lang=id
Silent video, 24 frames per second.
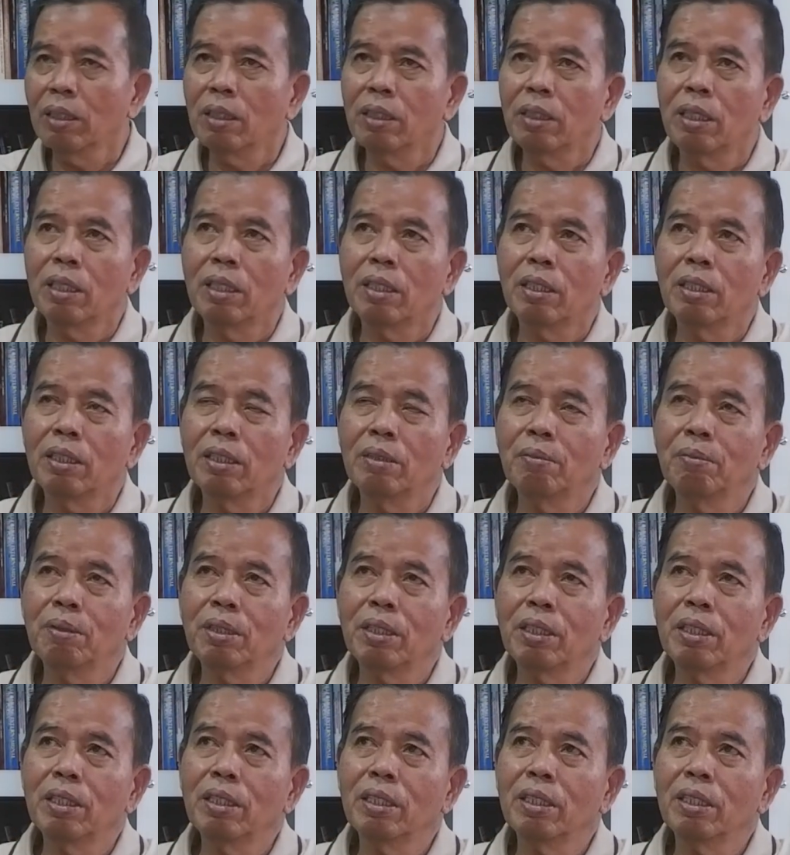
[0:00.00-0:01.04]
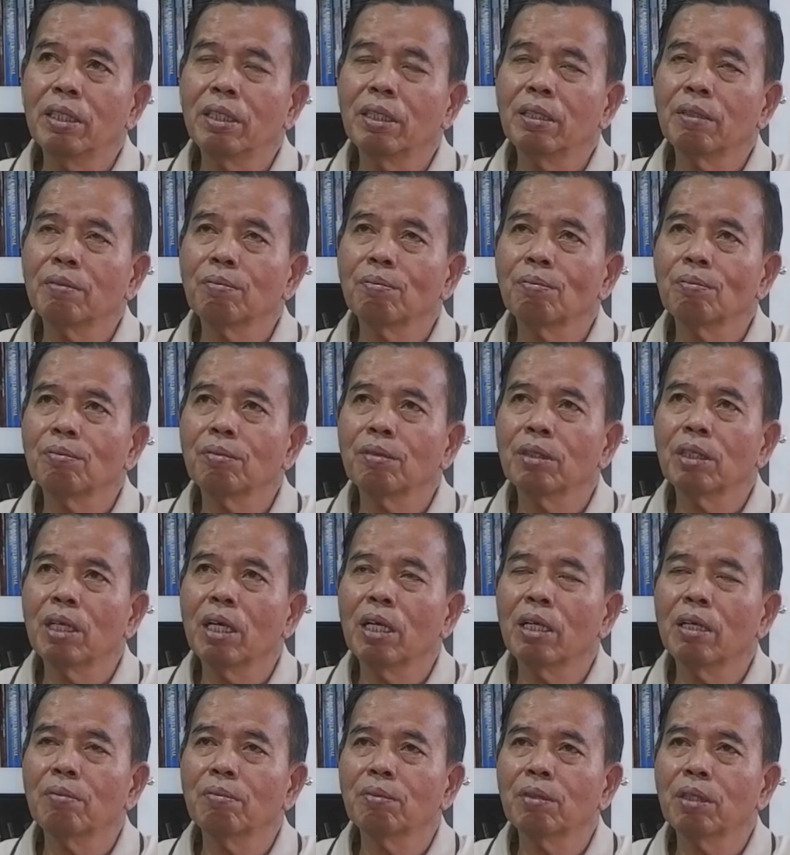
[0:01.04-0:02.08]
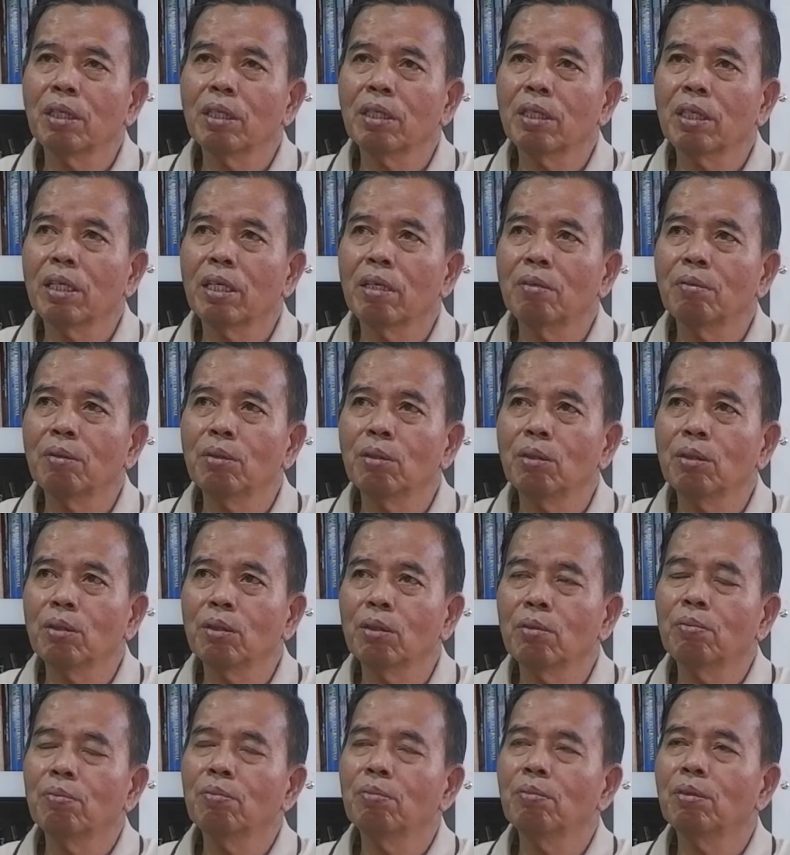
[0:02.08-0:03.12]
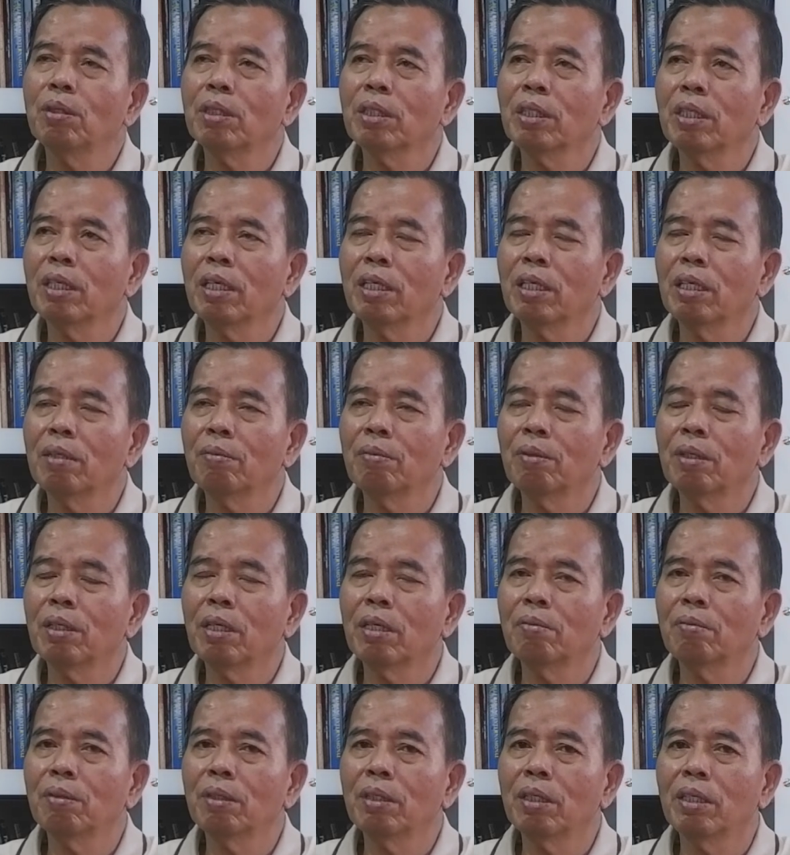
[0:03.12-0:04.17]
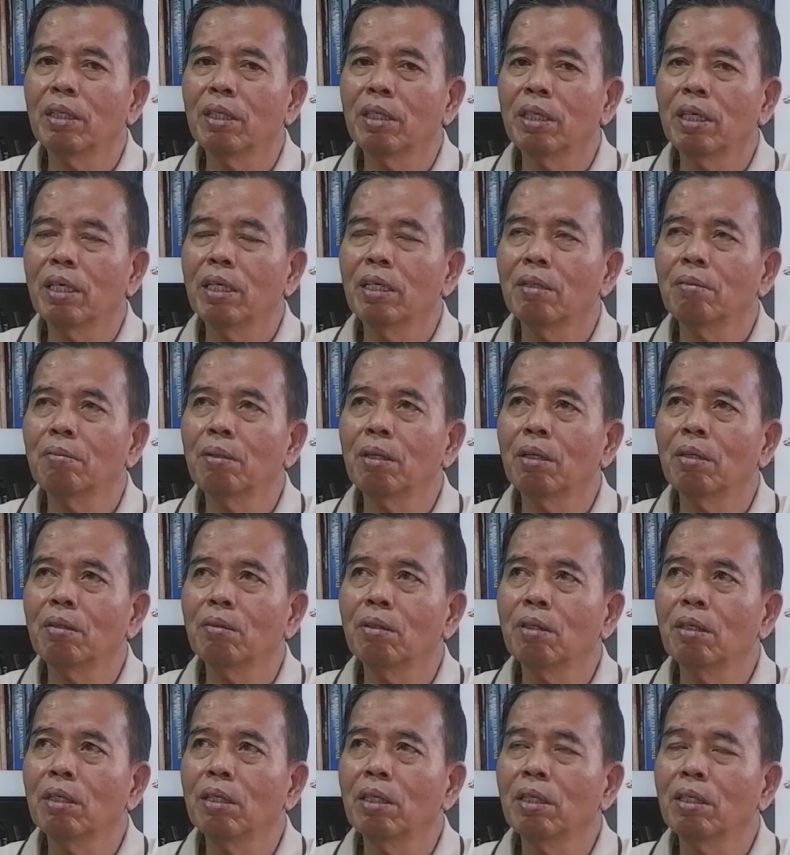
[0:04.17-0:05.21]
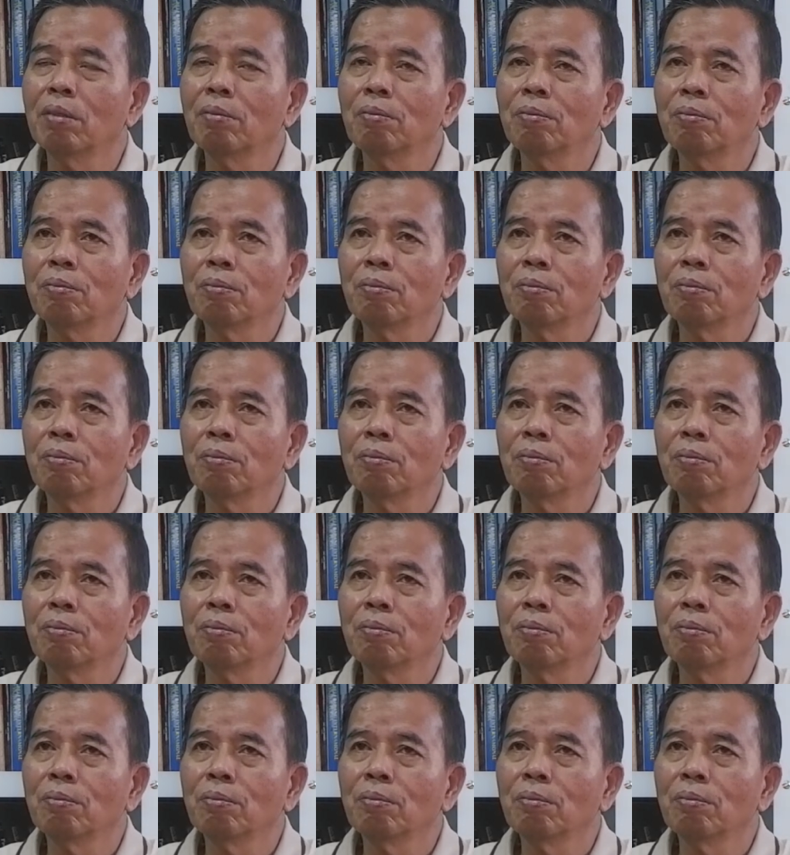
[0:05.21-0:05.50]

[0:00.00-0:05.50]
Jadi begini, dalam cerita Nabi Yusuf mungkin Anda pernah mendengar bahwa